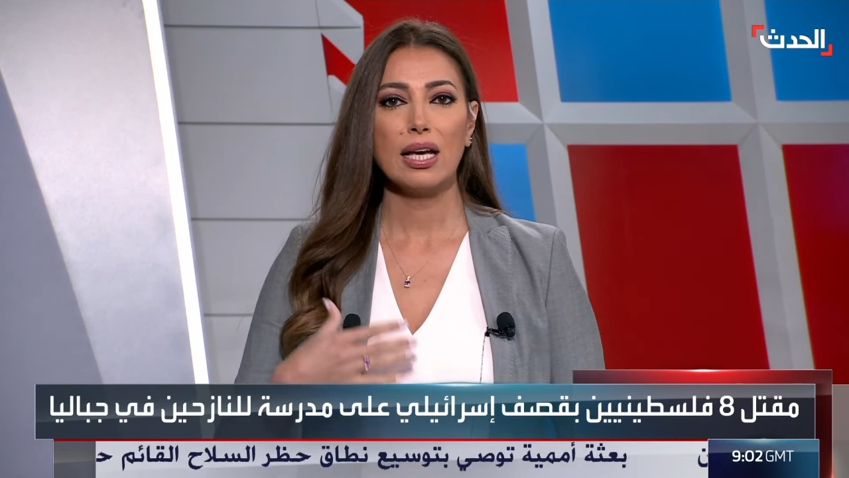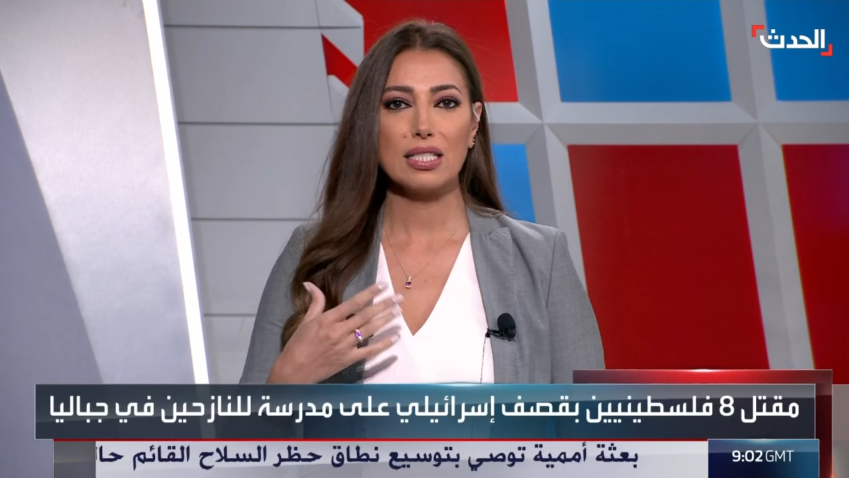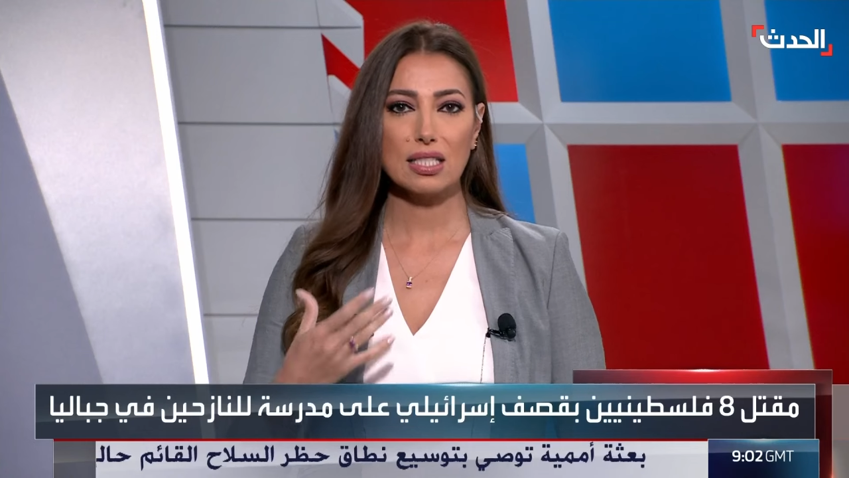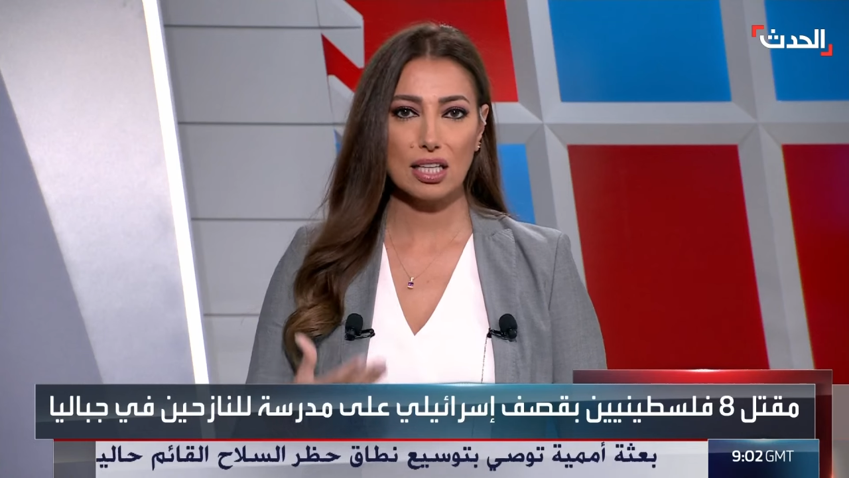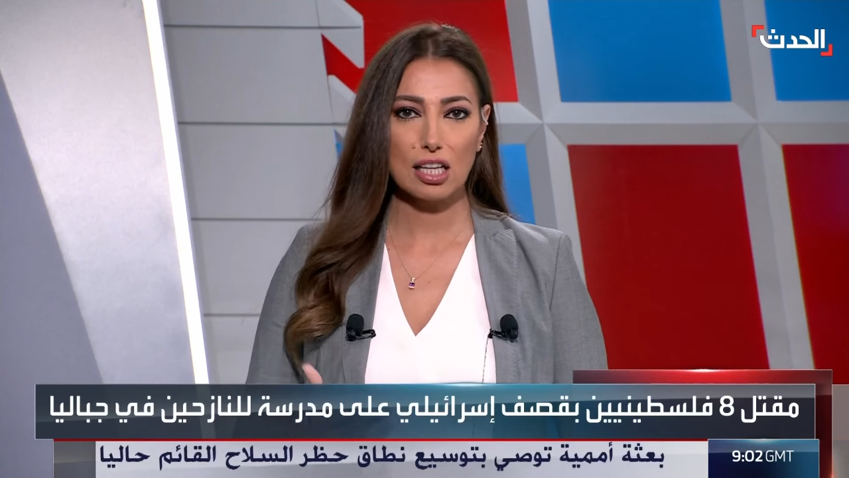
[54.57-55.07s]

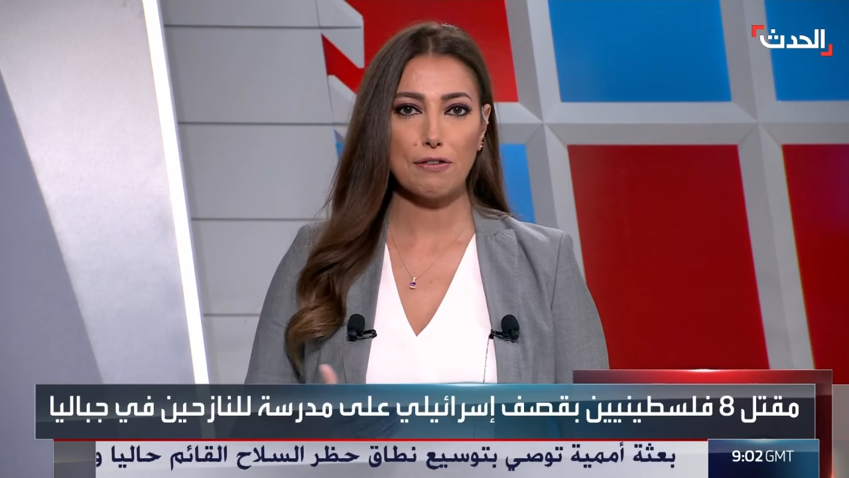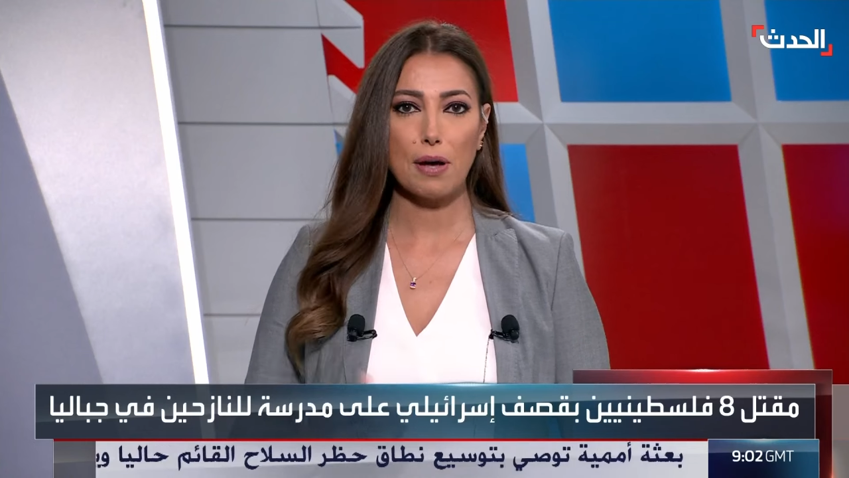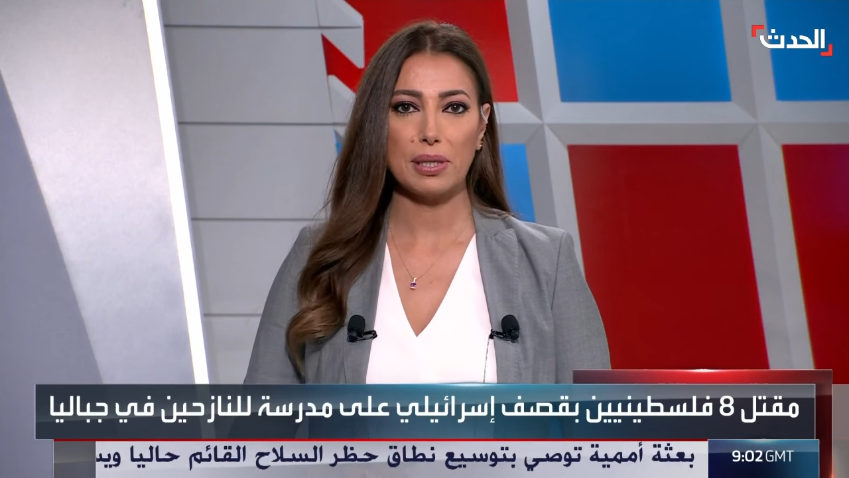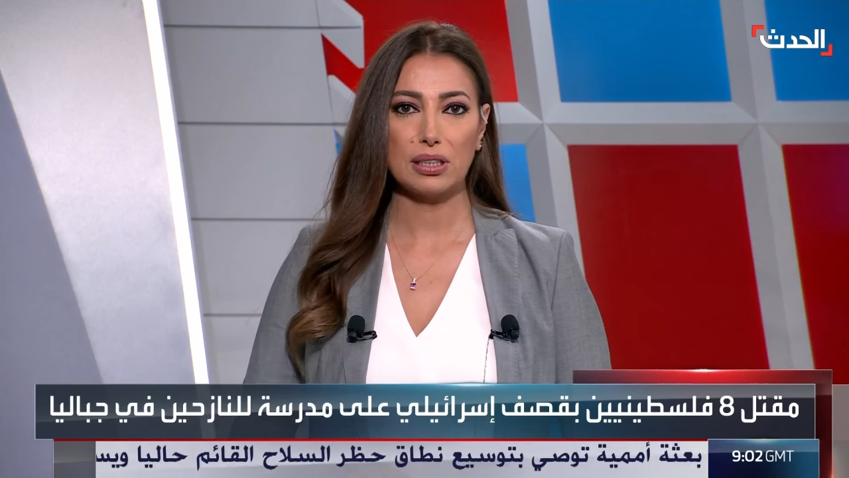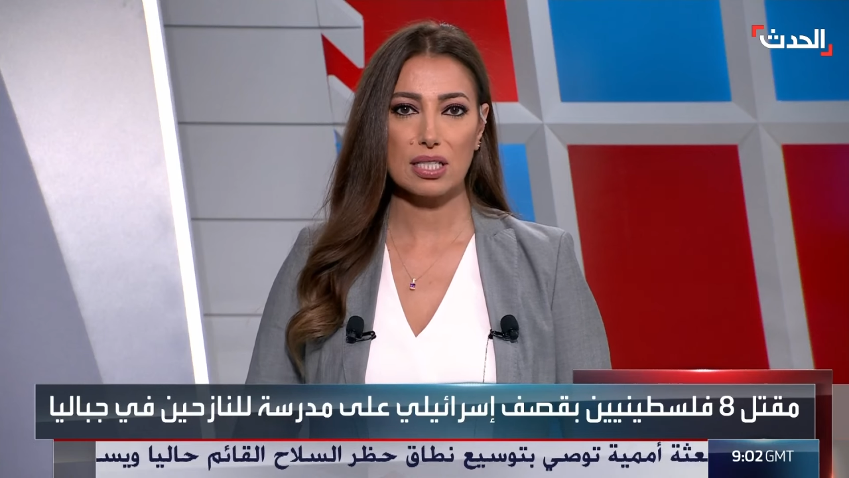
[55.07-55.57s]
استهدف
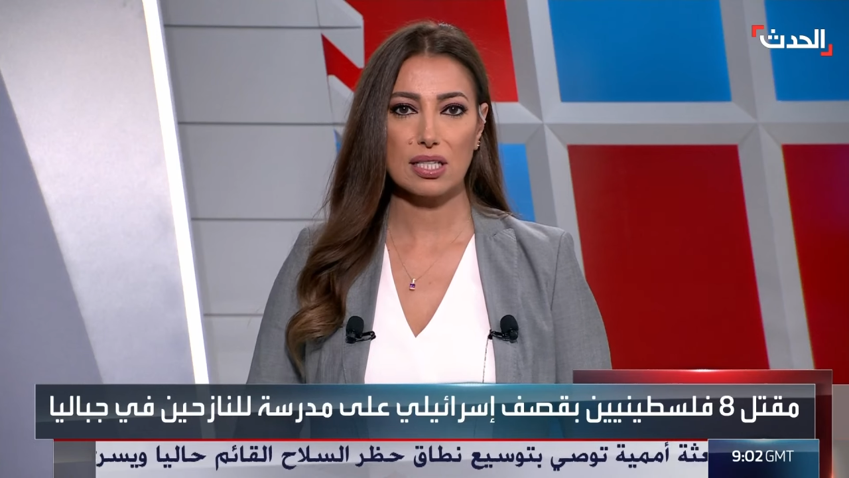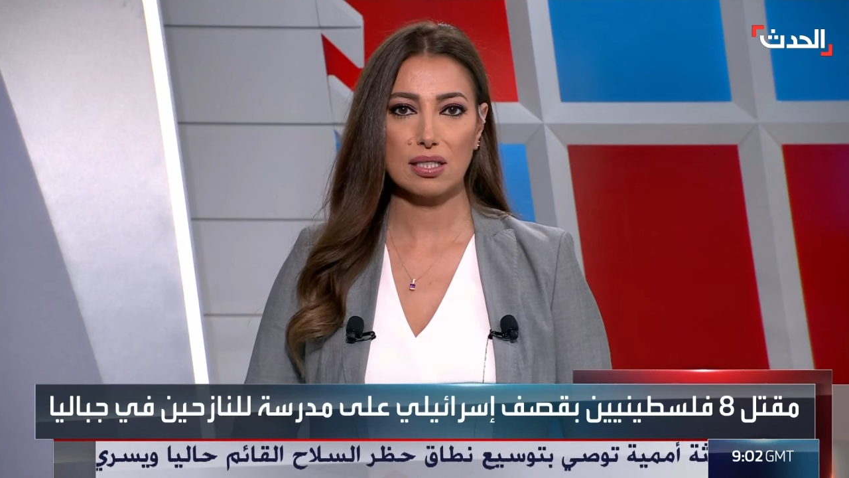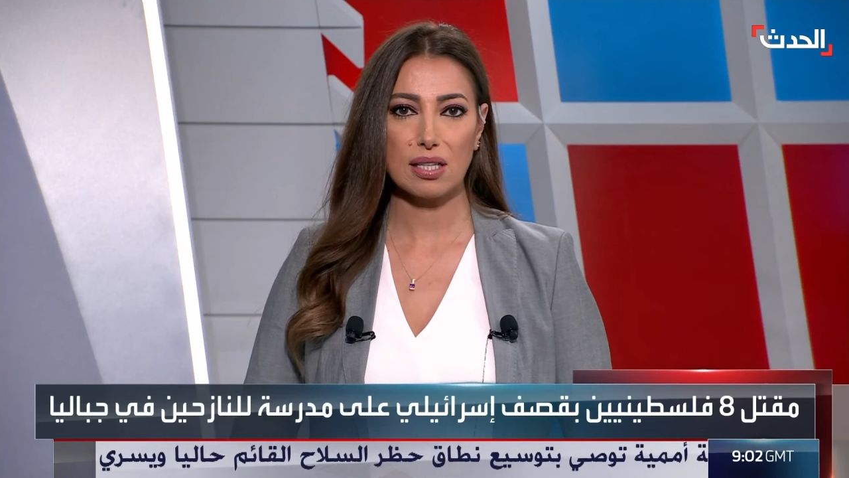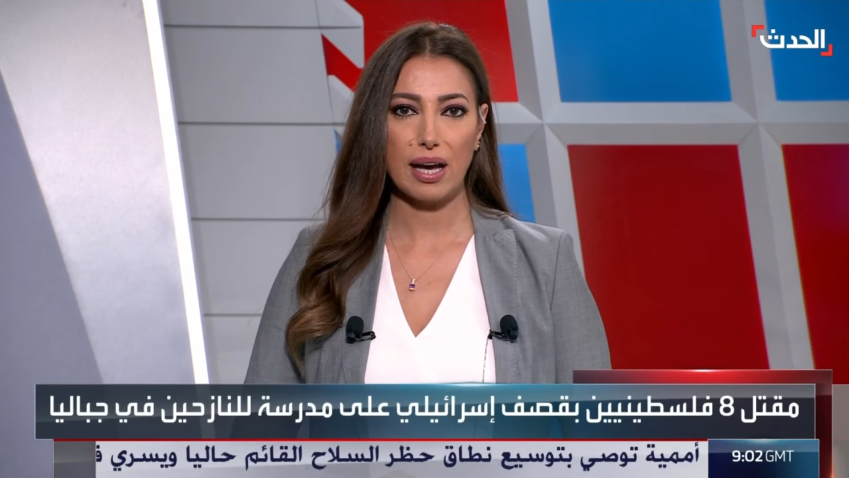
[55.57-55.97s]
مدرسة